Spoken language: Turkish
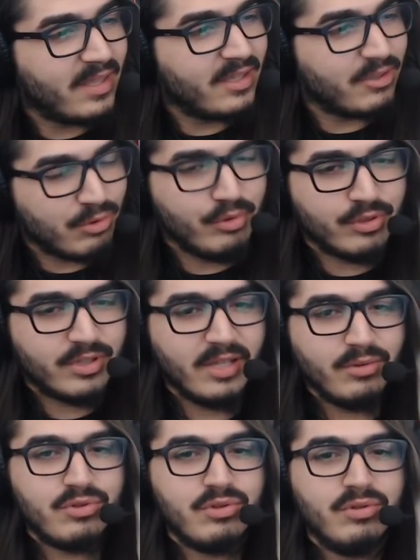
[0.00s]
Ben Gülürken
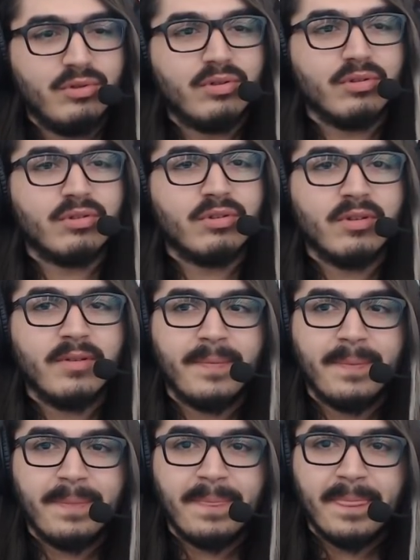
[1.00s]
şimdi anladım lan.
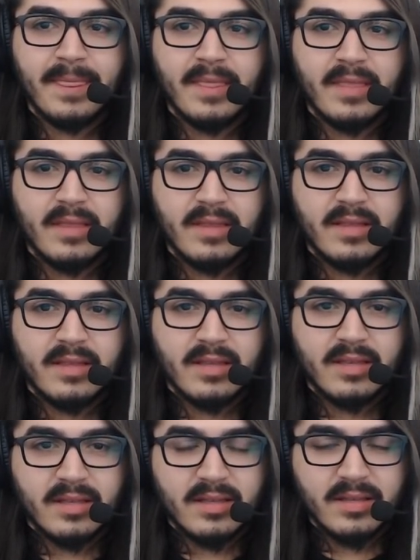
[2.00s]

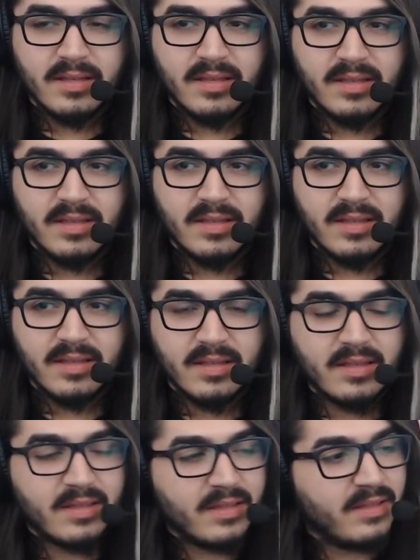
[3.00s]
Bu
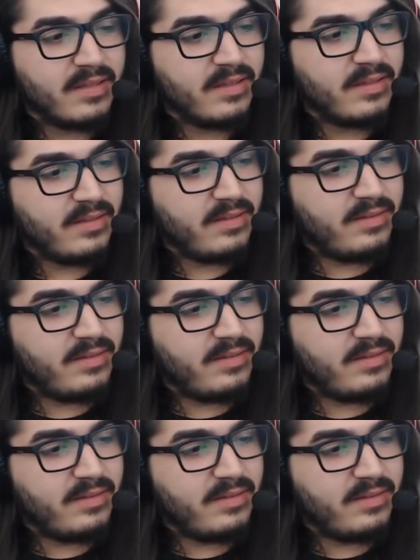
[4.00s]
bayağı iyiydi.